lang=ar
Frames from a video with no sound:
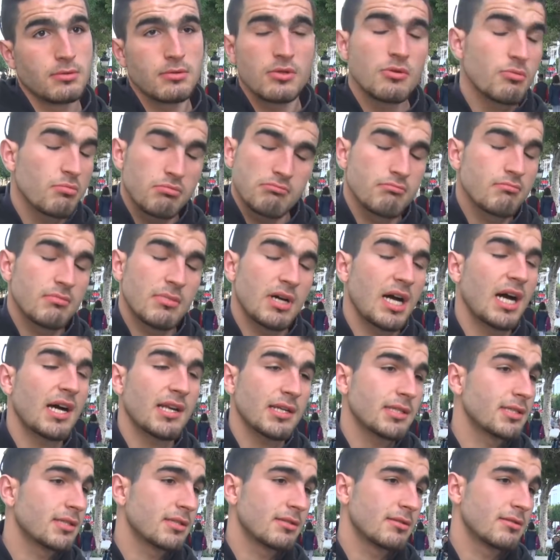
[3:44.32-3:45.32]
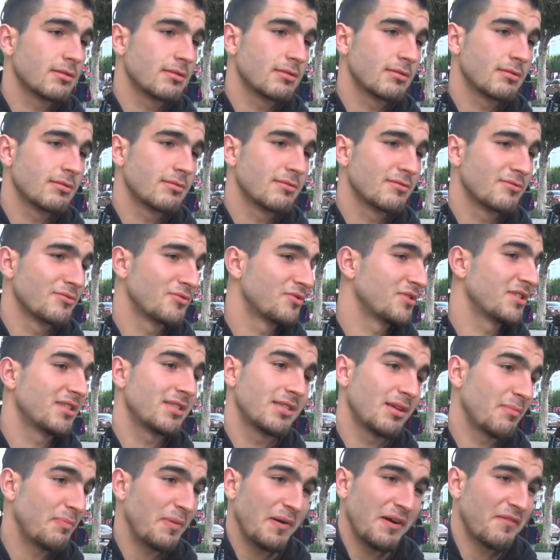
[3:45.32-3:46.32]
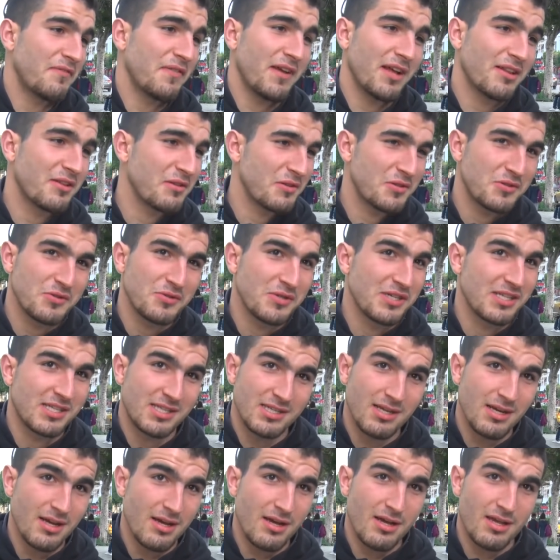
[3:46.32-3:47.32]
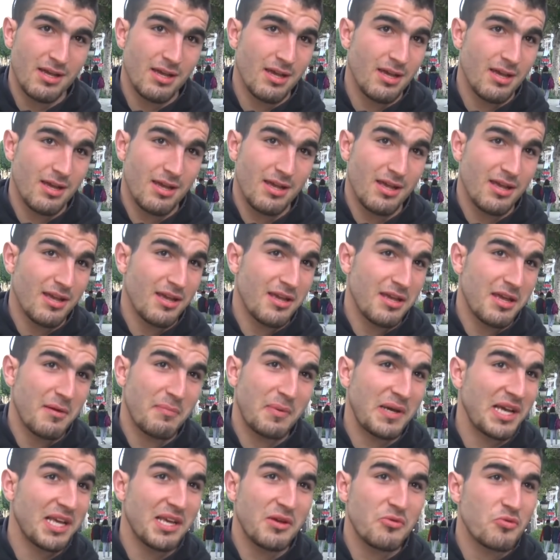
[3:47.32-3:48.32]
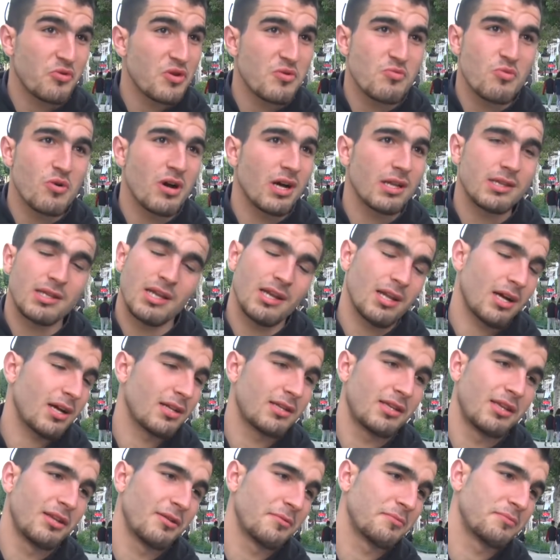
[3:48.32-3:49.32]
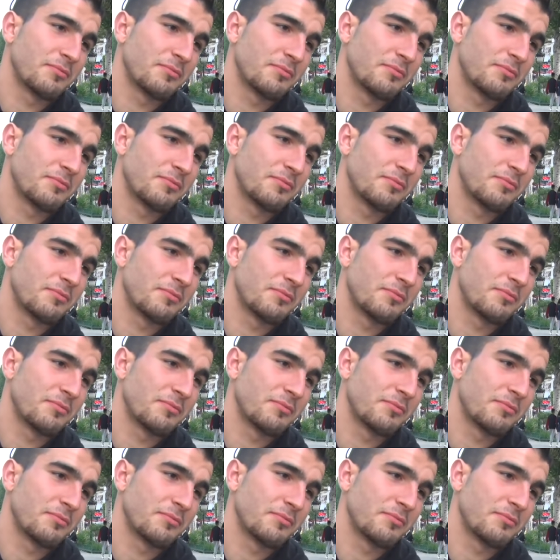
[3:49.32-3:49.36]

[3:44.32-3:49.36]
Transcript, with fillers: دونك آه، عرست جي با في اتونسيون سا ابخي 8 موا طلقت